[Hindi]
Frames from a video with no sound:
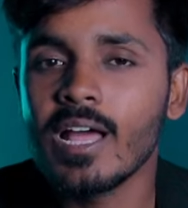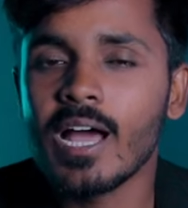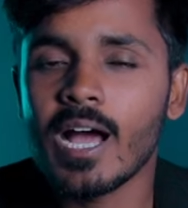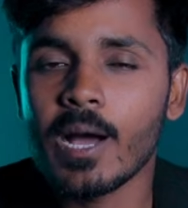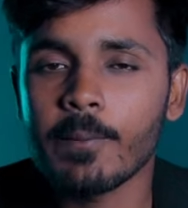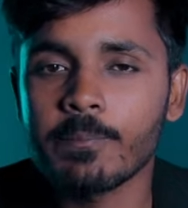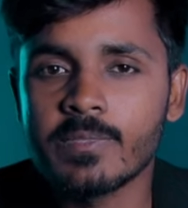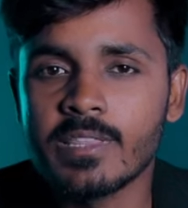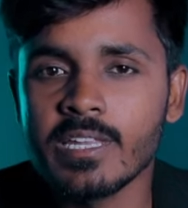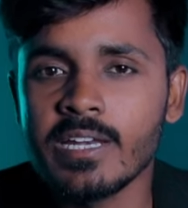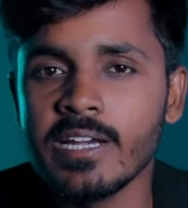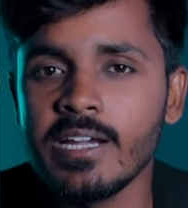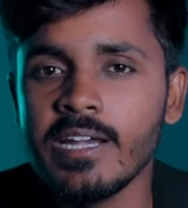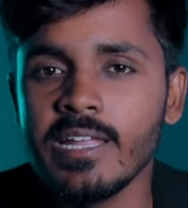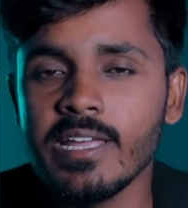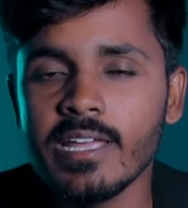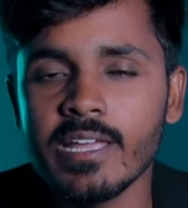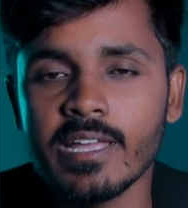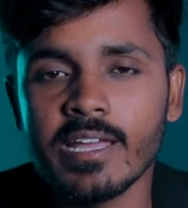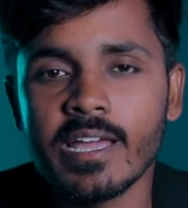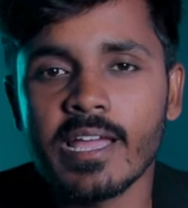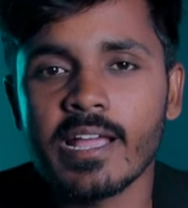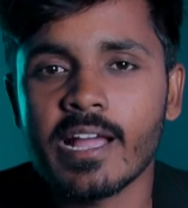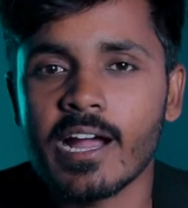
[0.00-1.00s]
आप थ्री डी
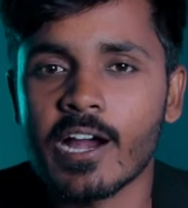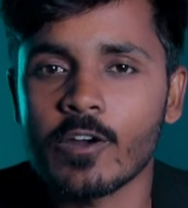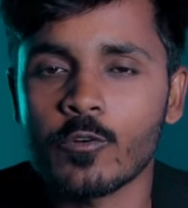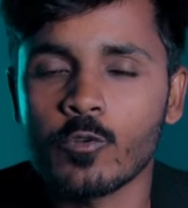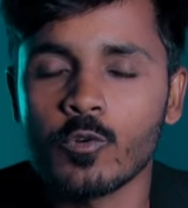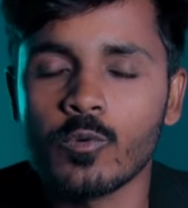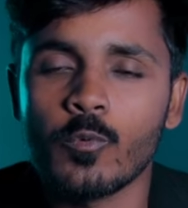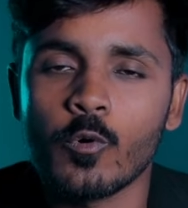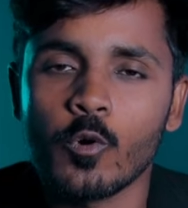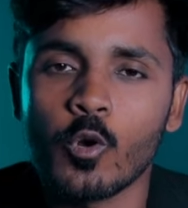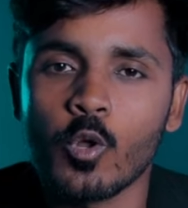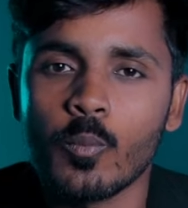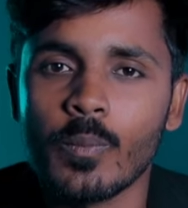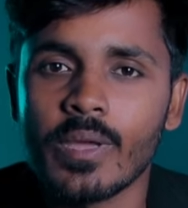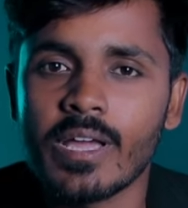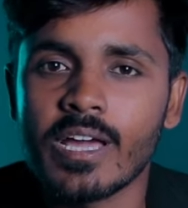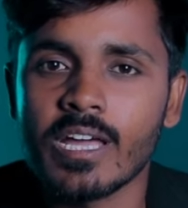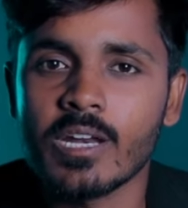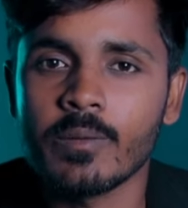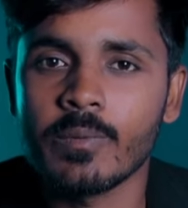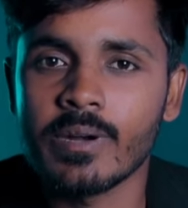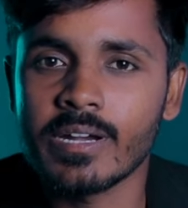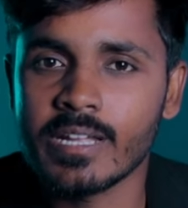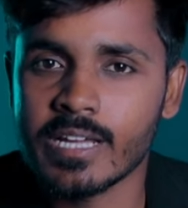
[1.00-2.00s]
ए आई कार्टून फोटो में
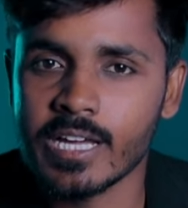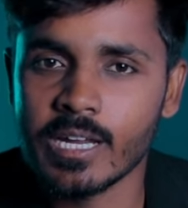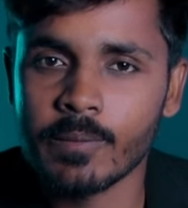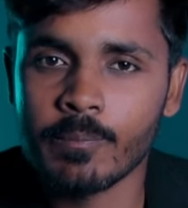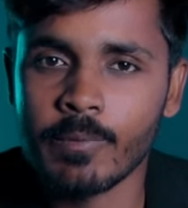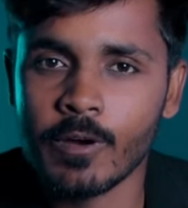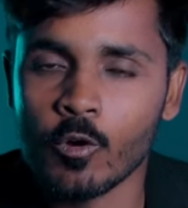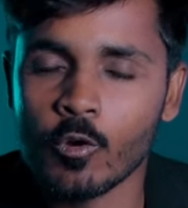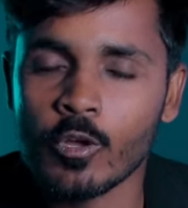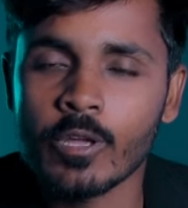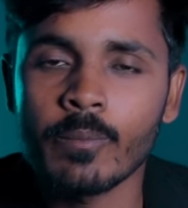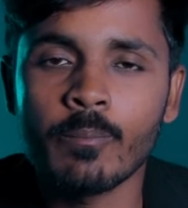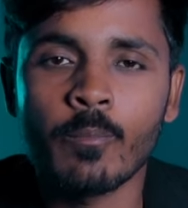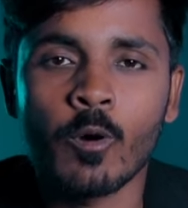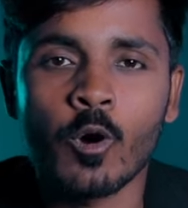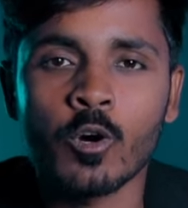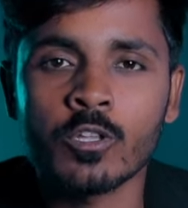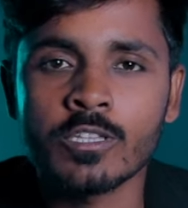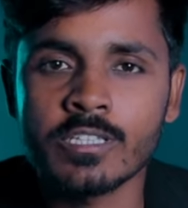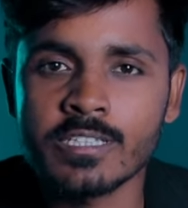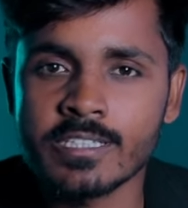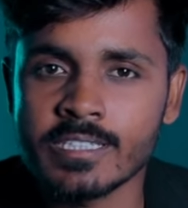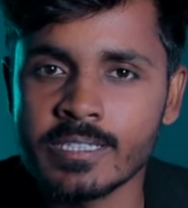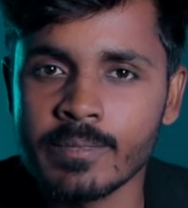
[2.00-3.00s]
कन्वर्ट कर पाओगे
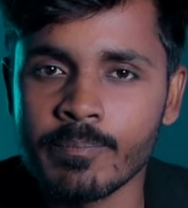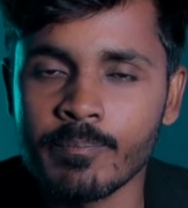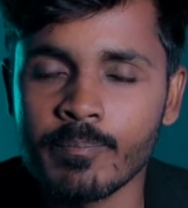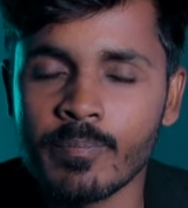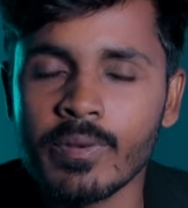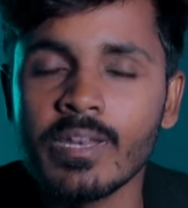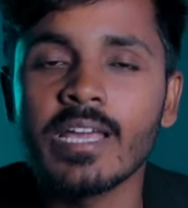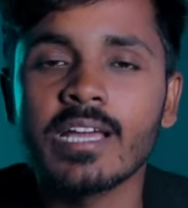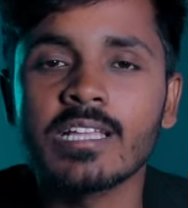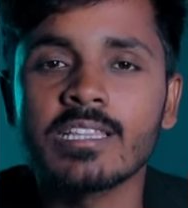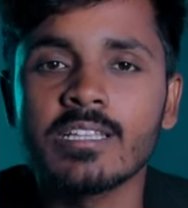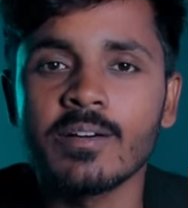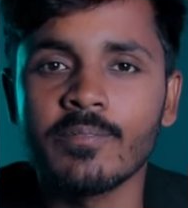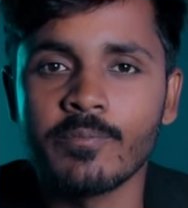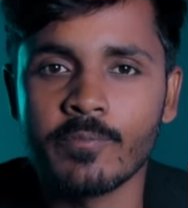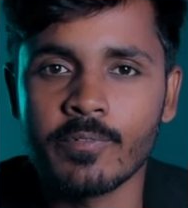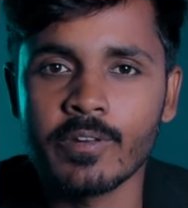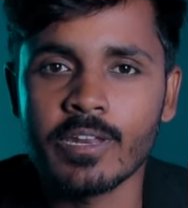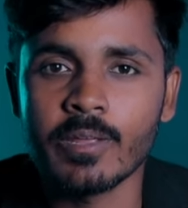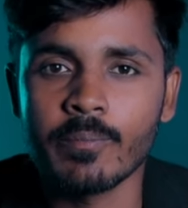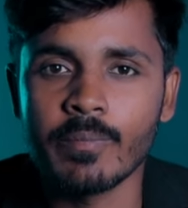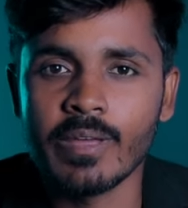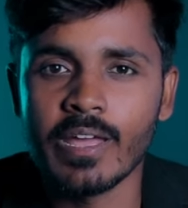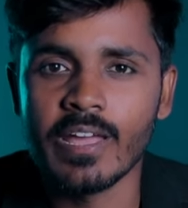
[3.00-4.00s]
बहुत ही सिंपली एकदम
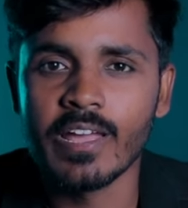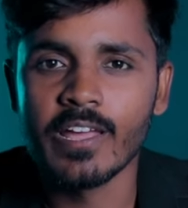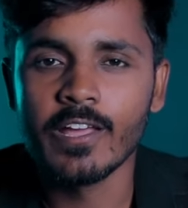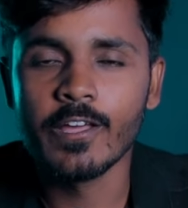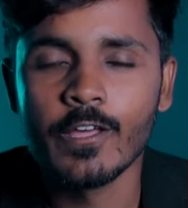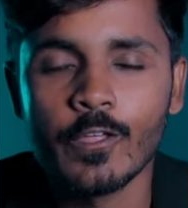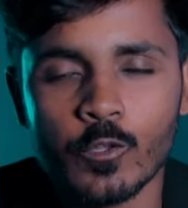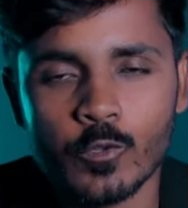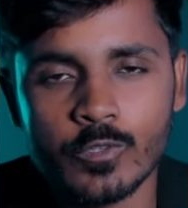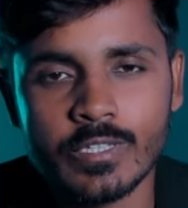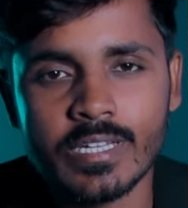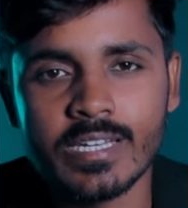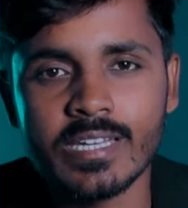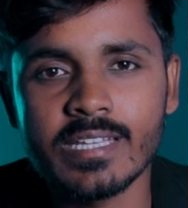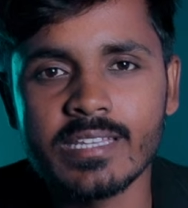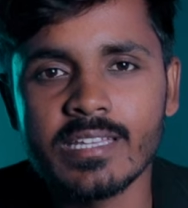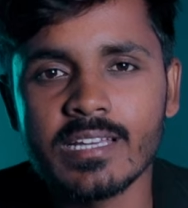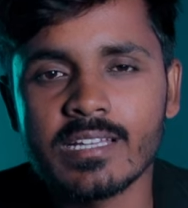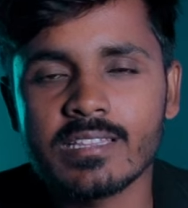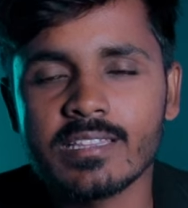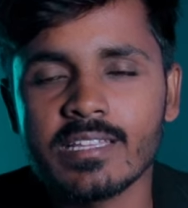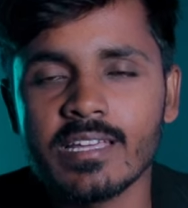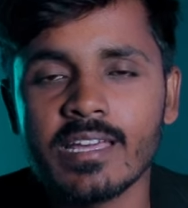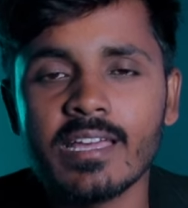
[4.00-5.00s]
फ्री में तो चलिए
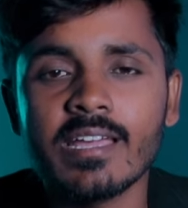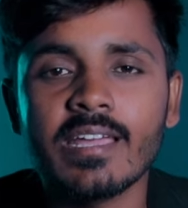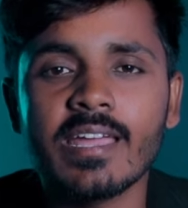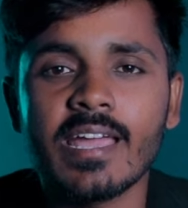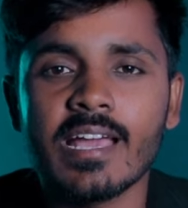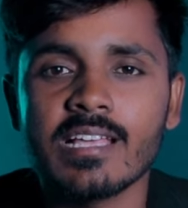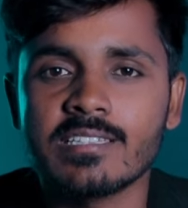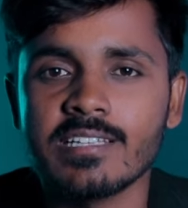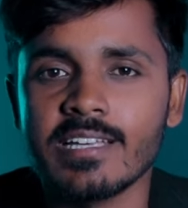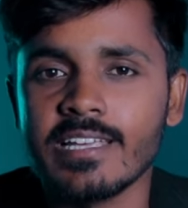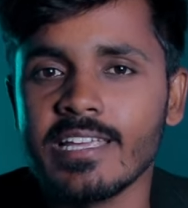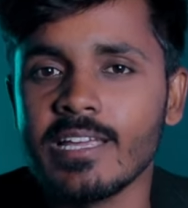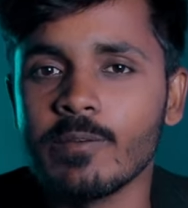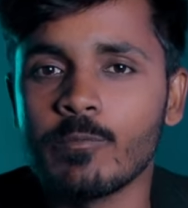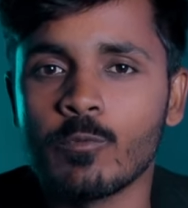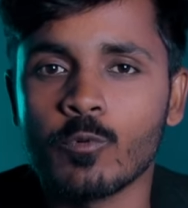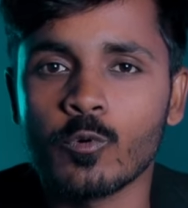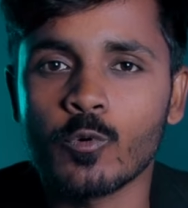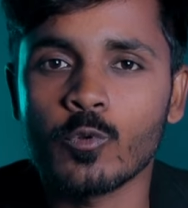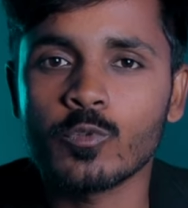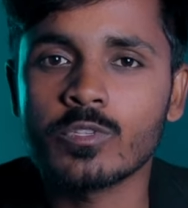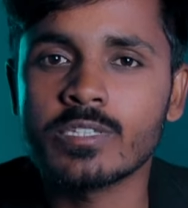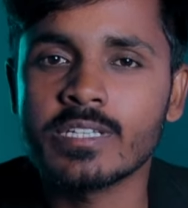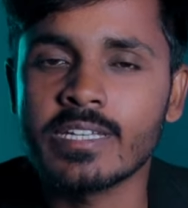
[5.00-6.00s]
देखते हैं कैसे ये
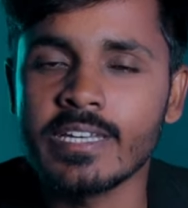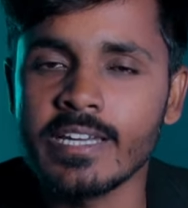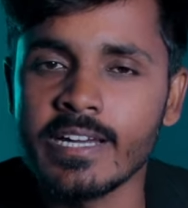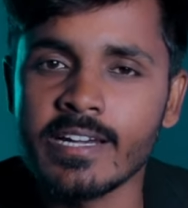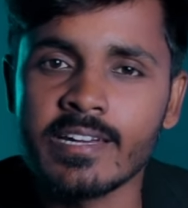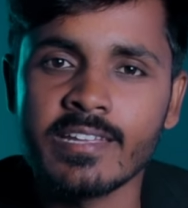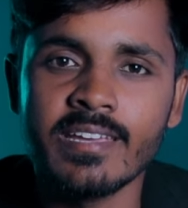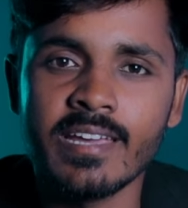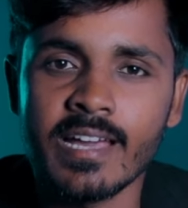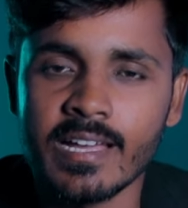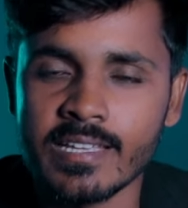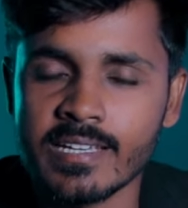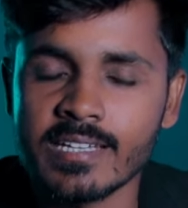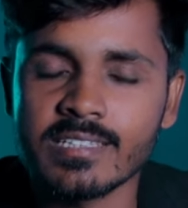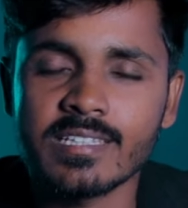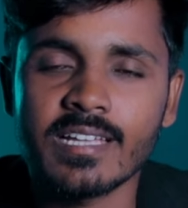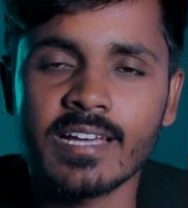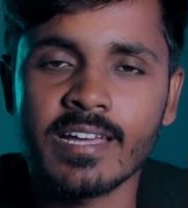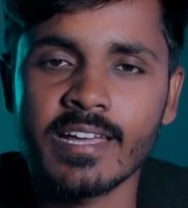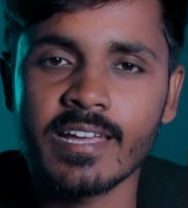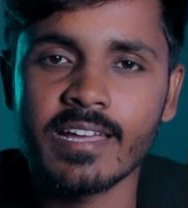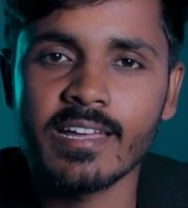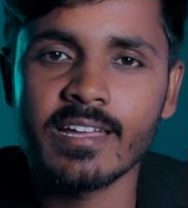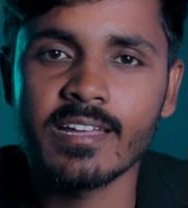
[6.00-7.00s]
फोटोज क्रिएट किया जाता
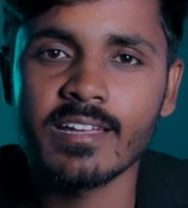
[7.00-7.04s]
है